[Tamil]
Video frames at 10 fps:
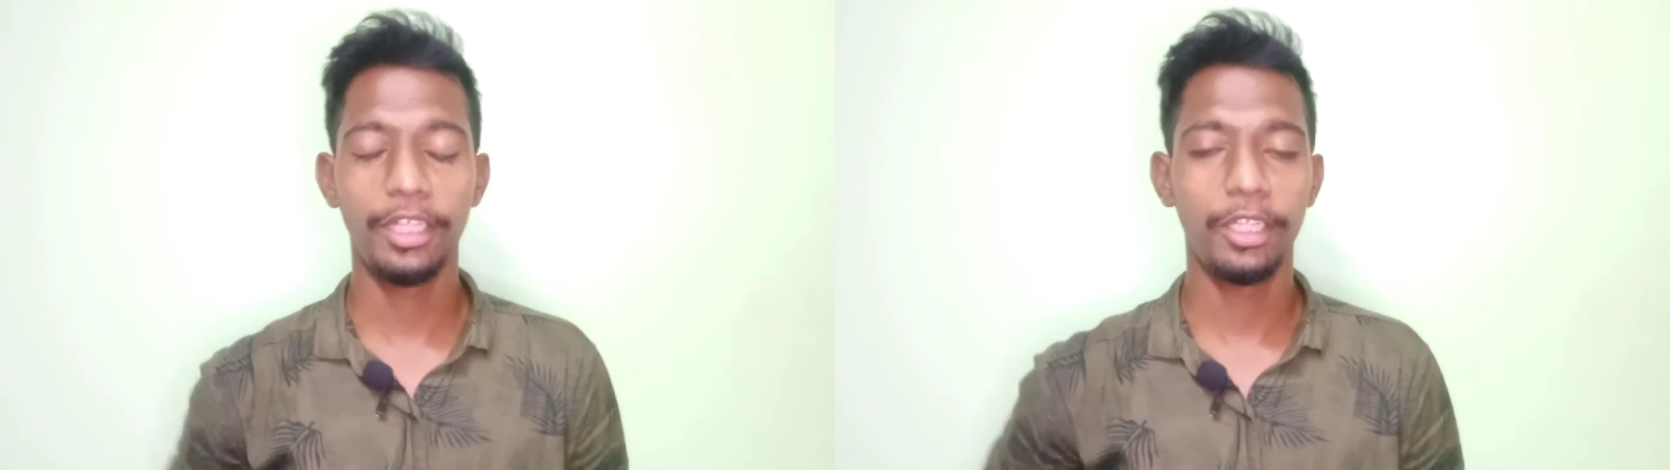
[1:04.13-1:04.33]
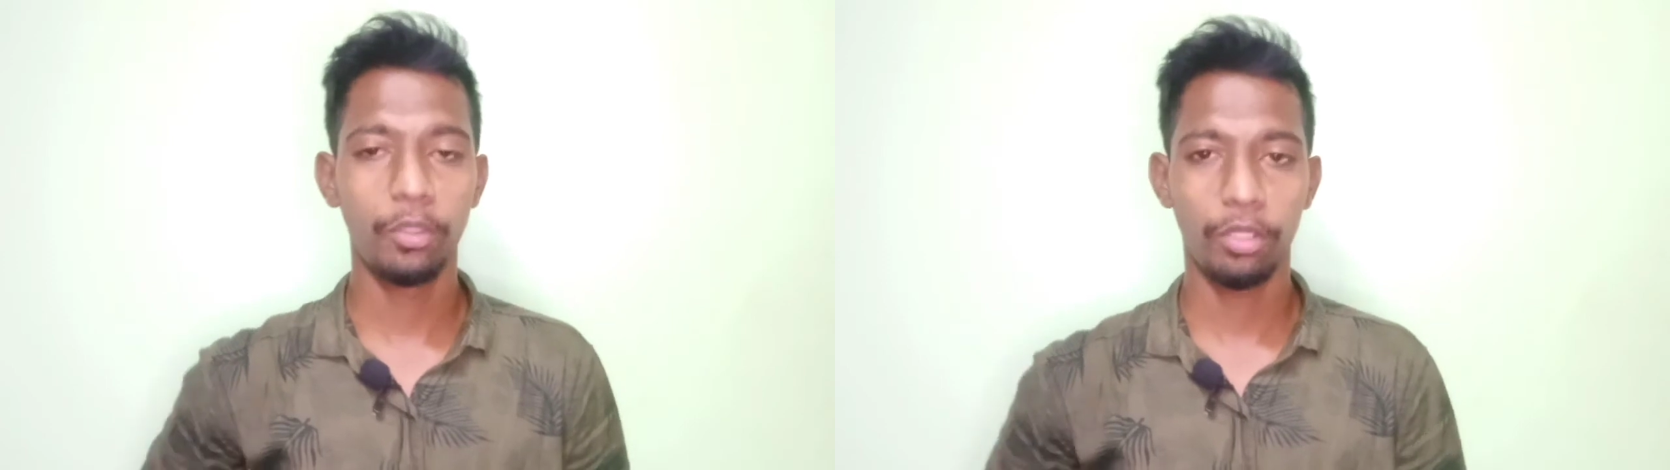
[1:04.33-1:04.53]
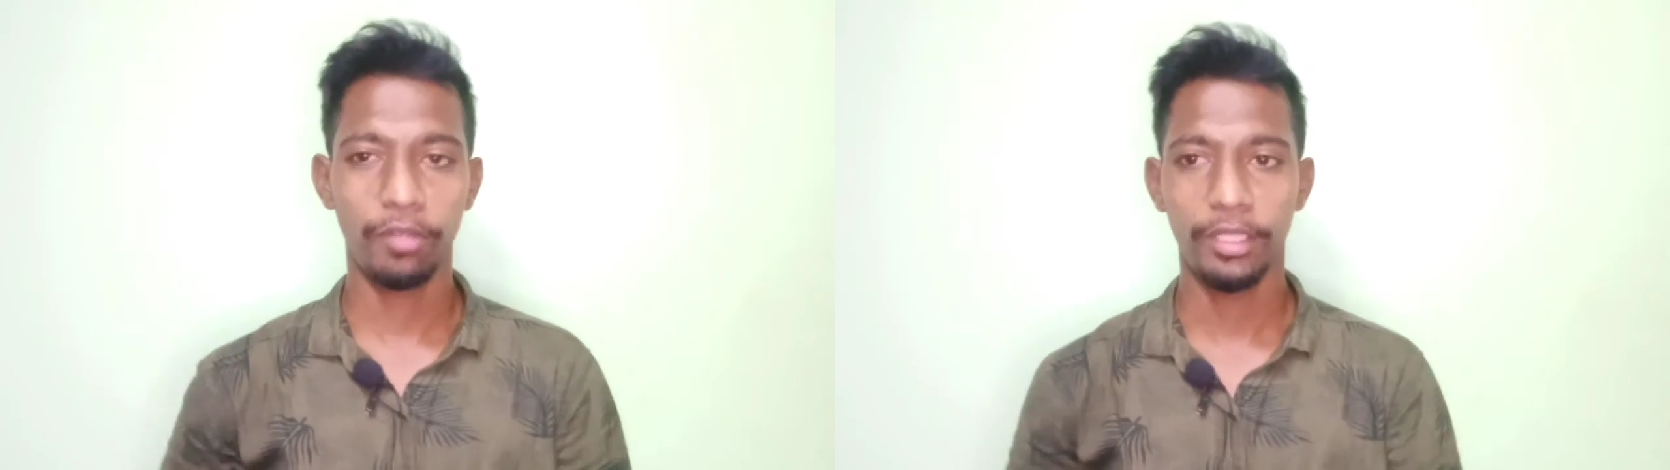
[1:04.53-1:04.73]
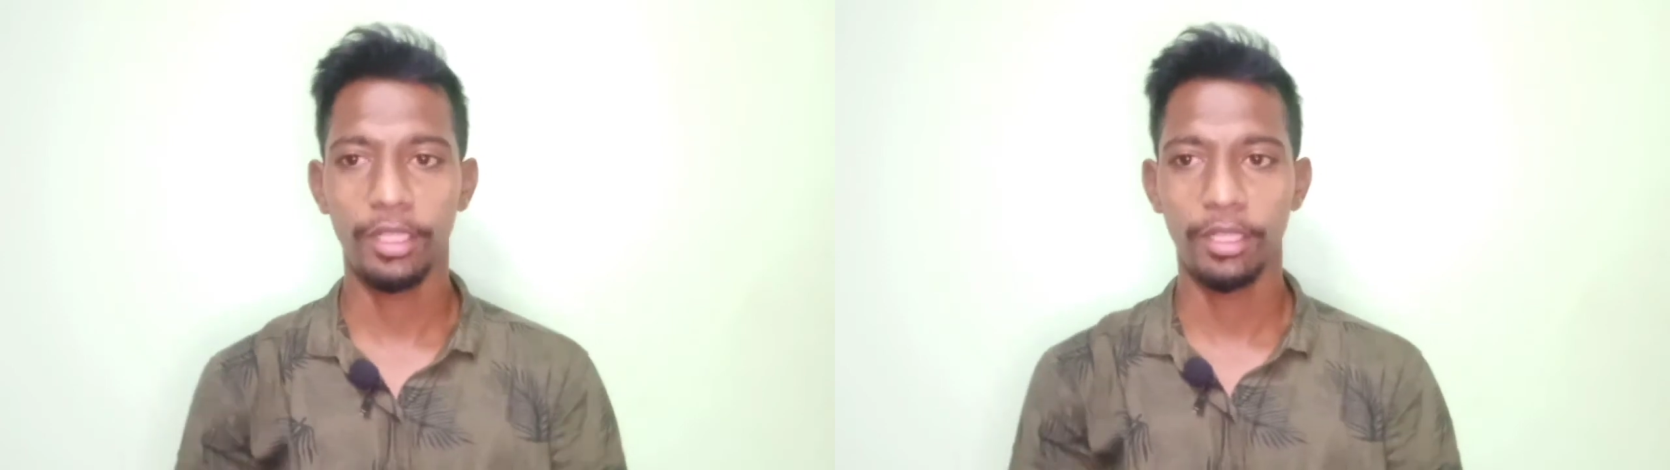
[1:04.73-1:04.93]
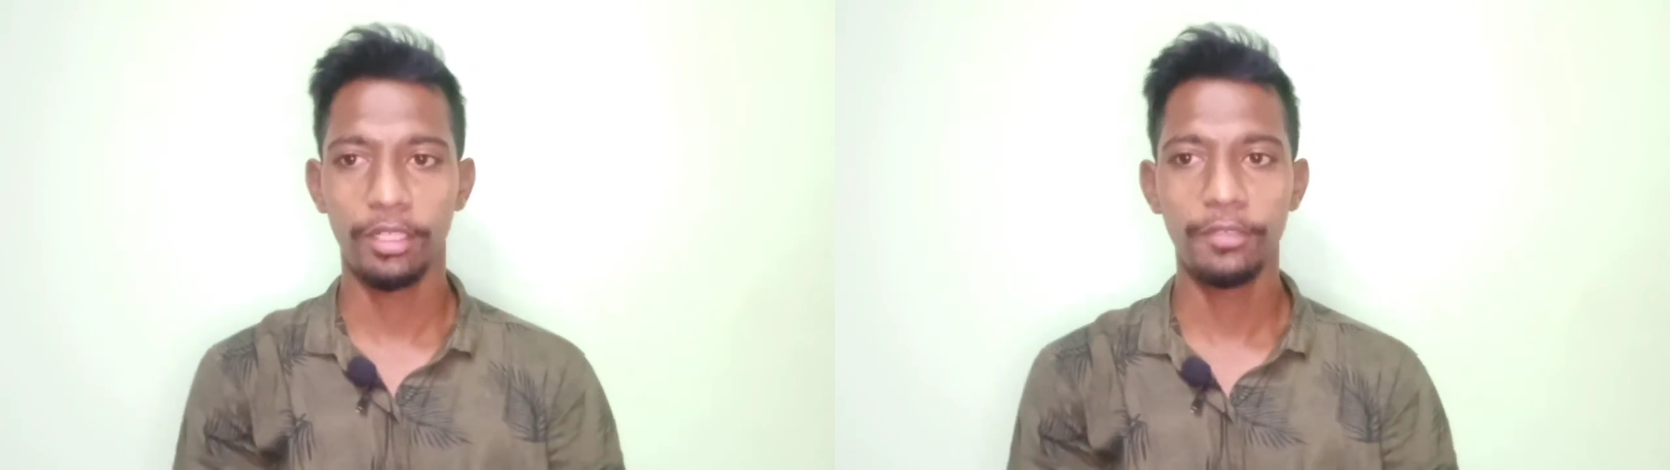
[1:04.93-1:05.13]
ரைட்டிங்கோட வாங்கி
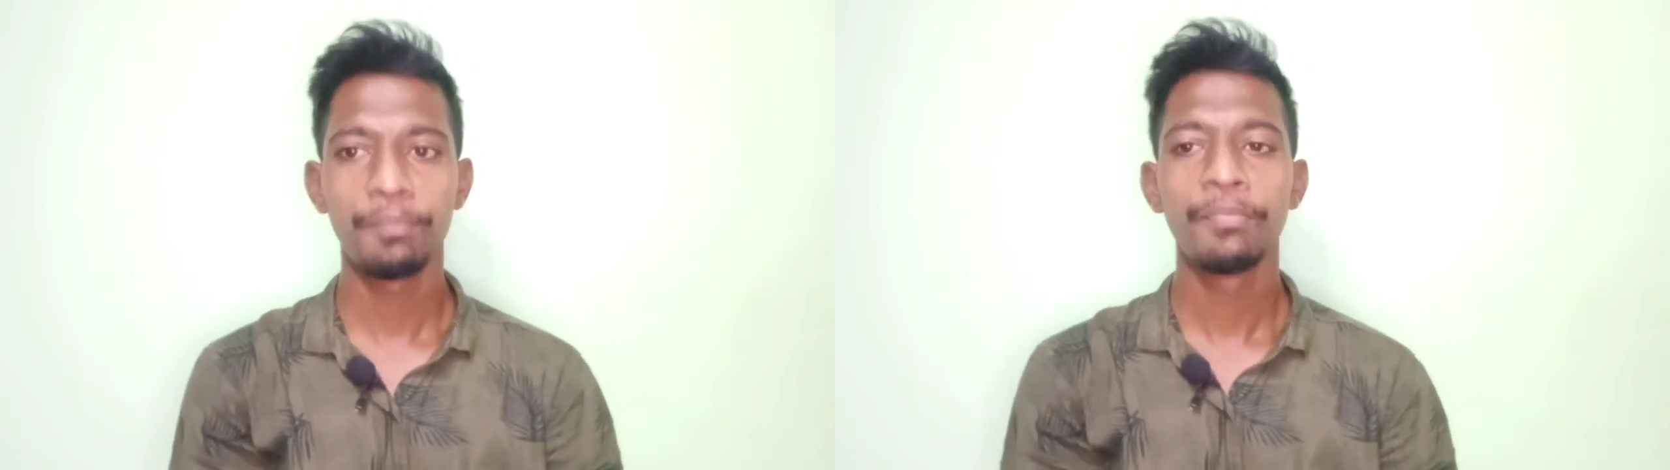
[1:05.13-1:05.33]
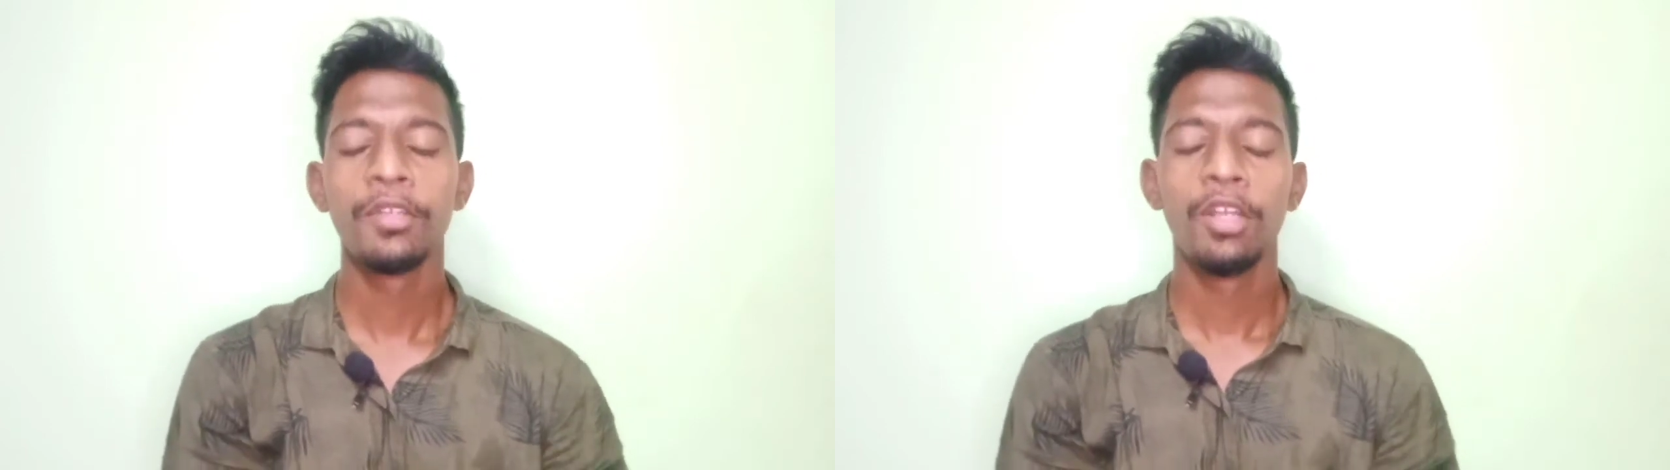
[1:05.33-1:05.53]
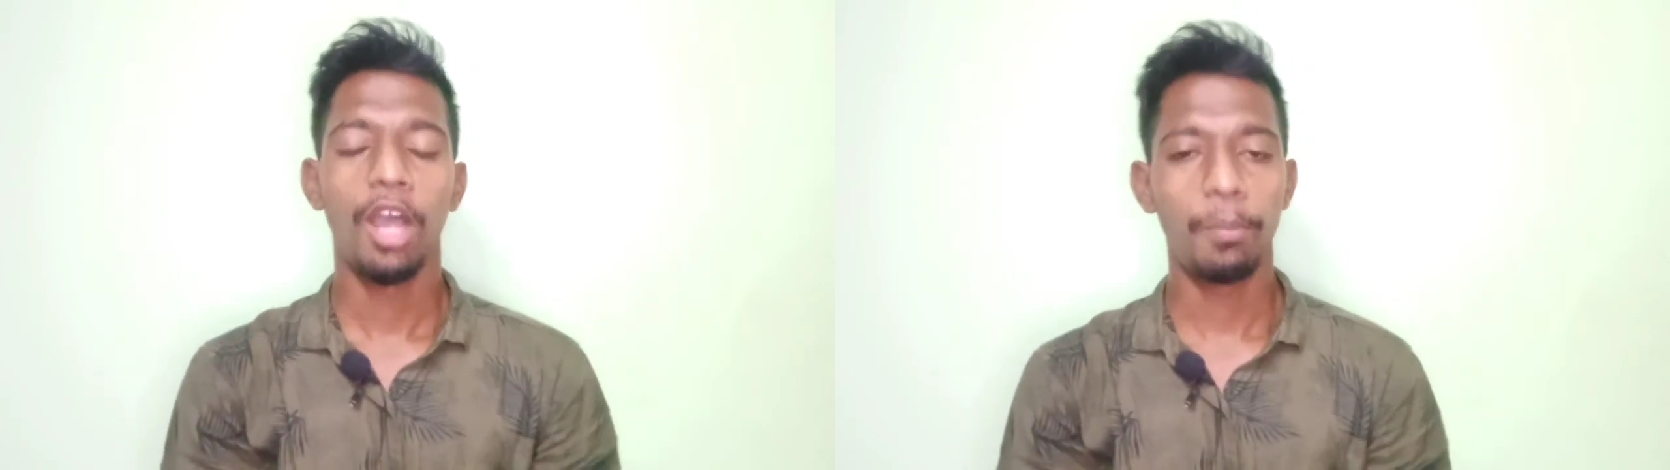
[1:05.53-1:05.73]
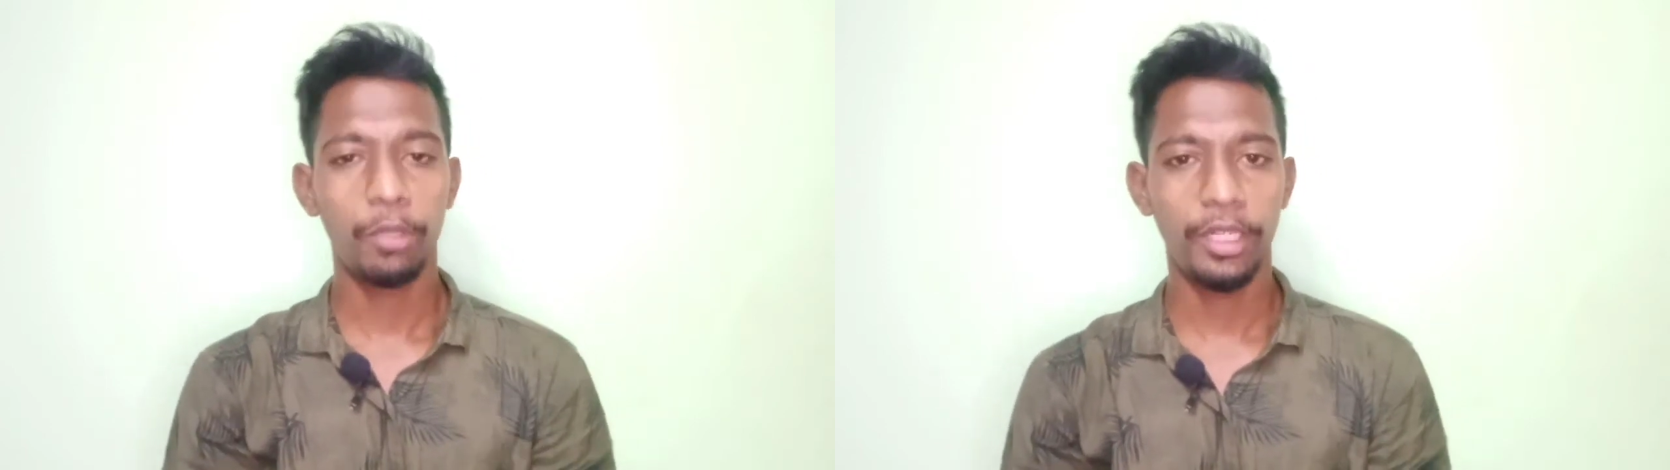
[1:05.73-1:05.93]
தந்தார் அப்போ